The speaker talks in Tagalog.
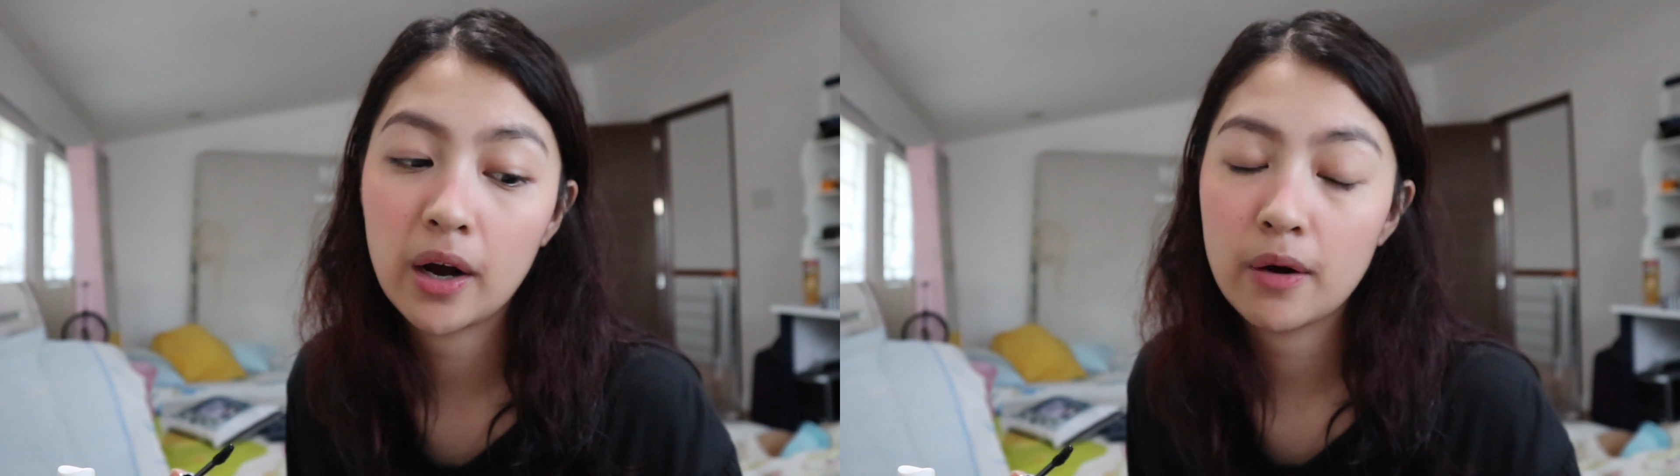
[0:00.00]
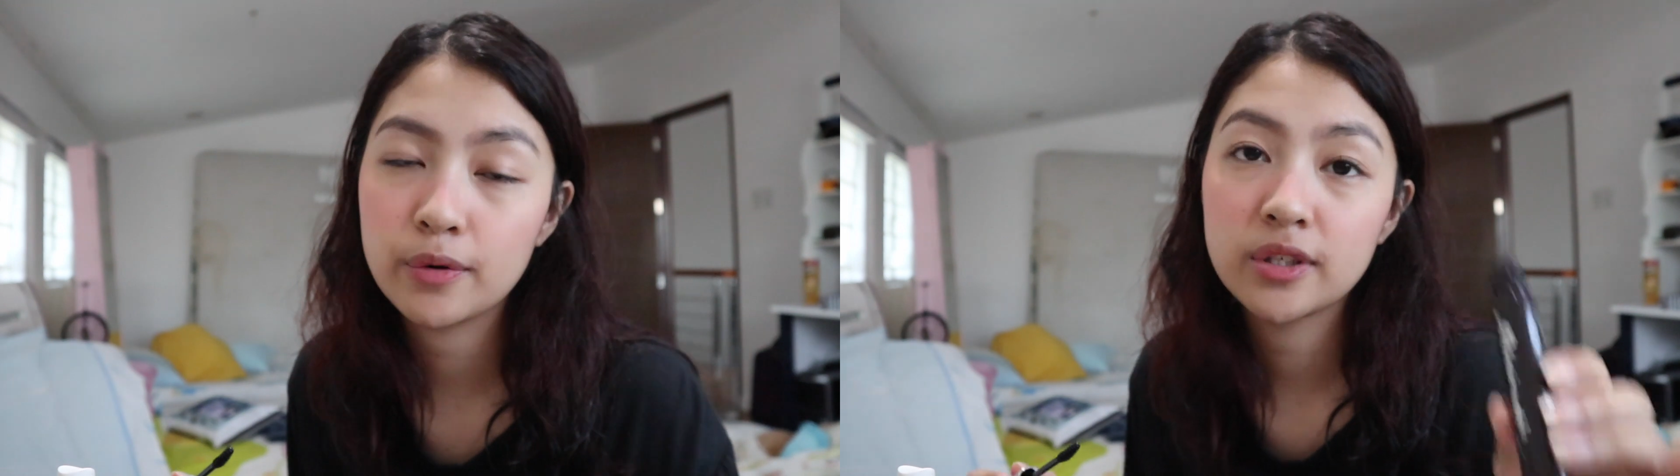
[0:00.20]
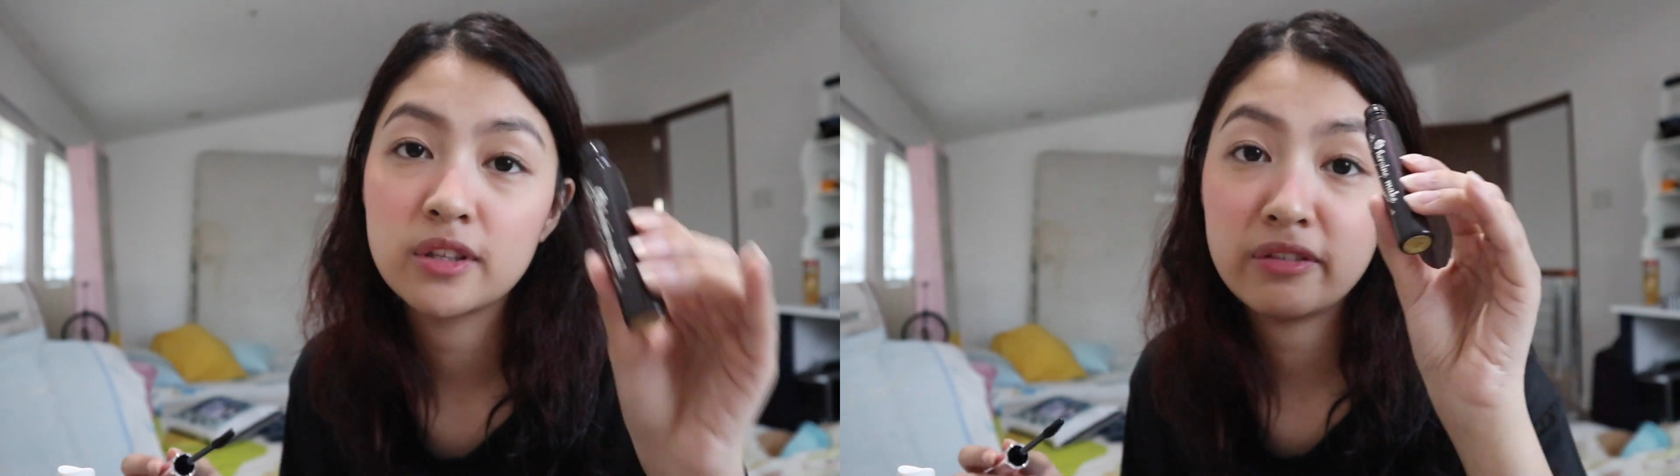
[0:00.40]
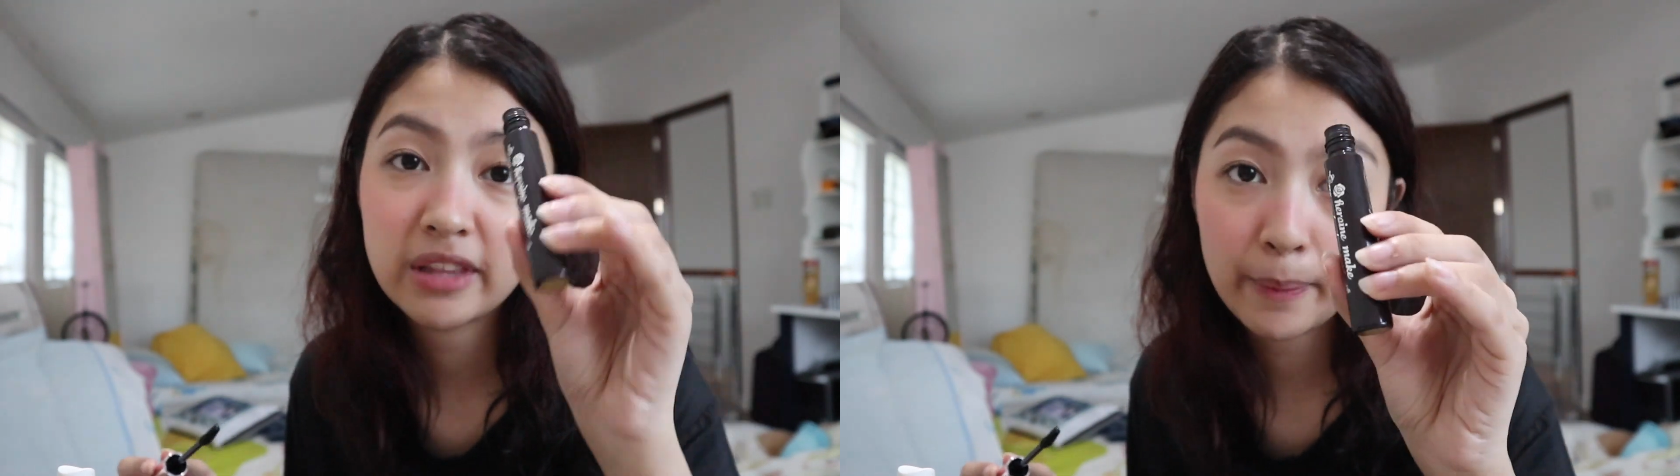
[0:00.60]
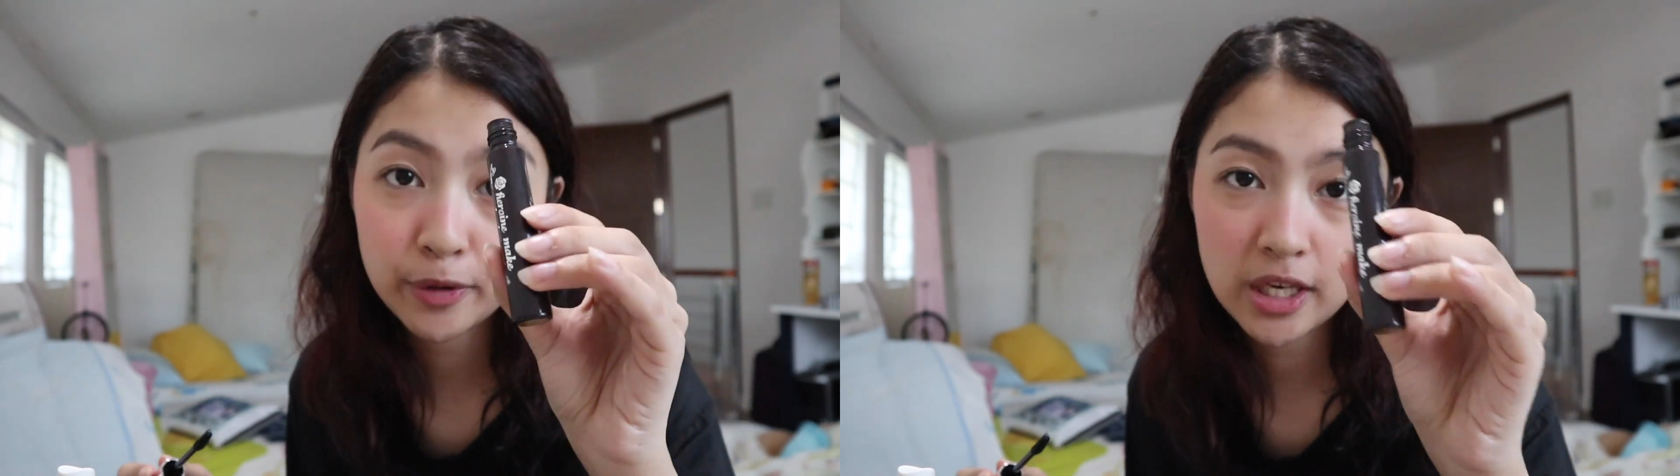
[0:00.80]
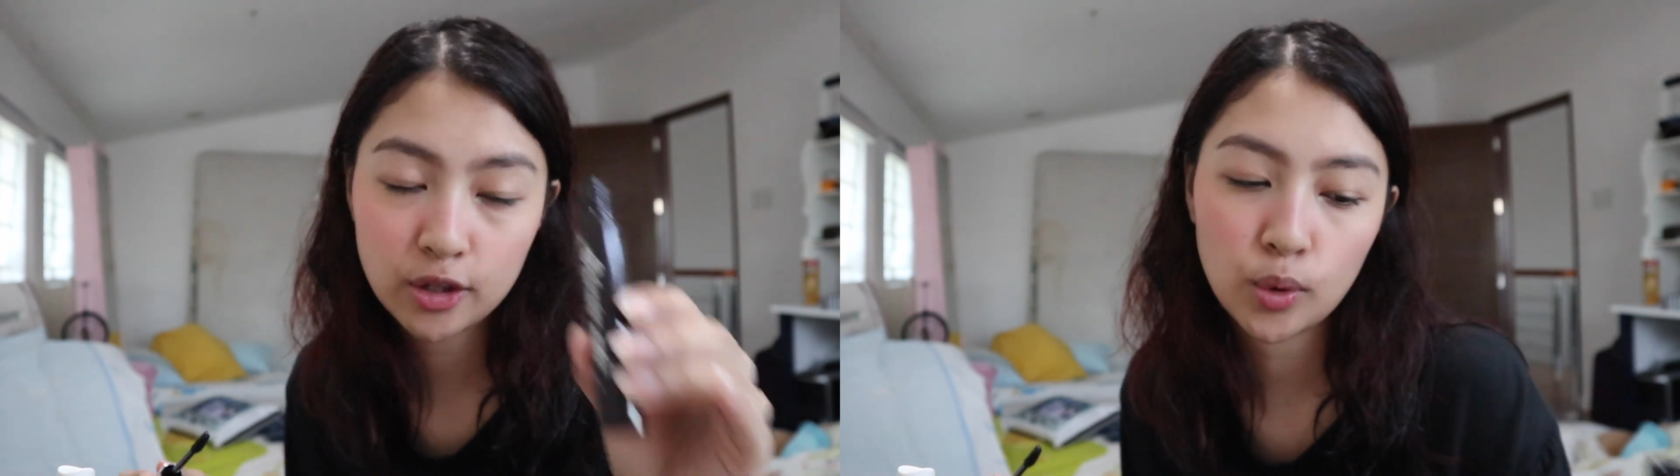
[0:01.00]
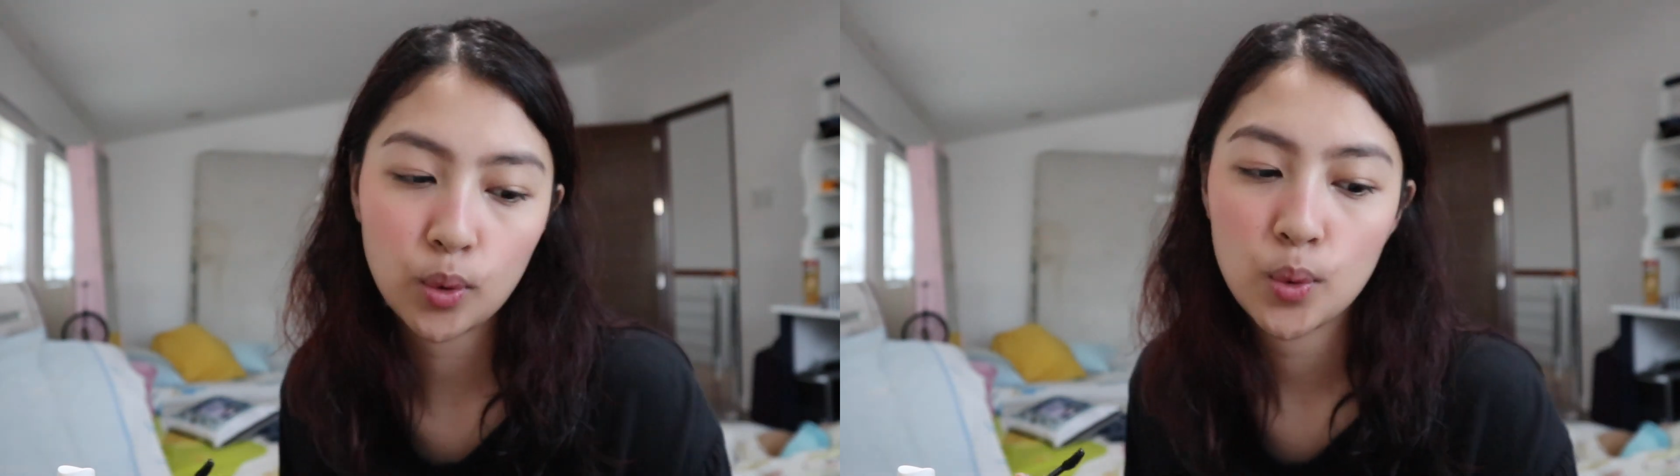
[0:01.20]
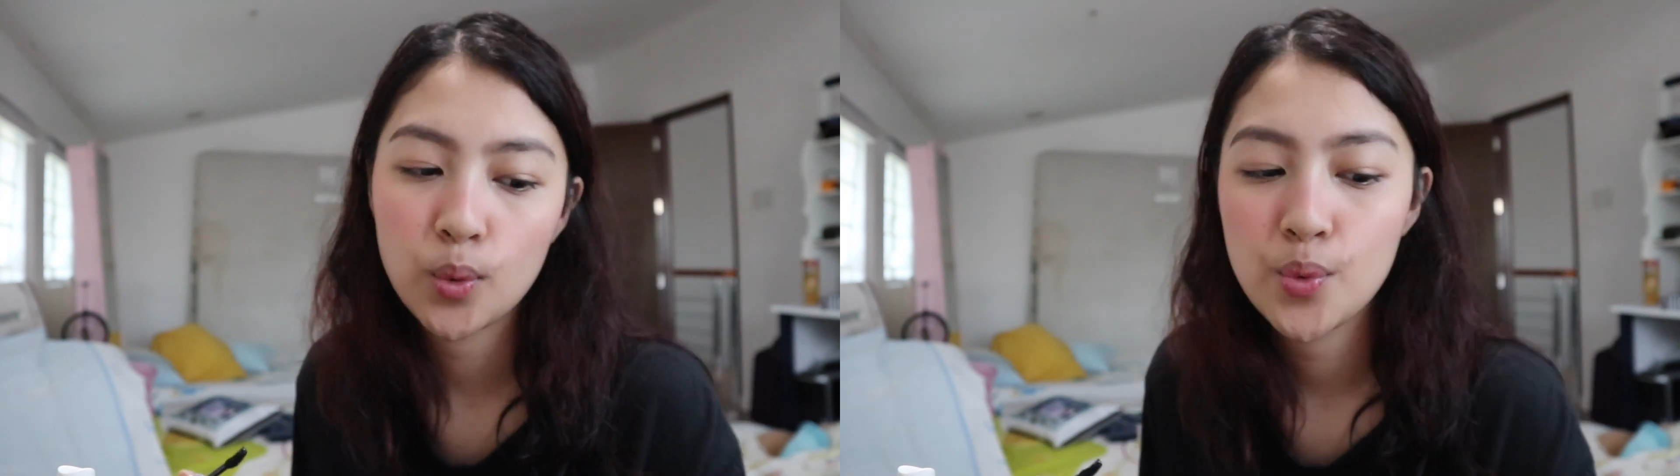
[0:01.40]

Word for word: House. Tapos ito.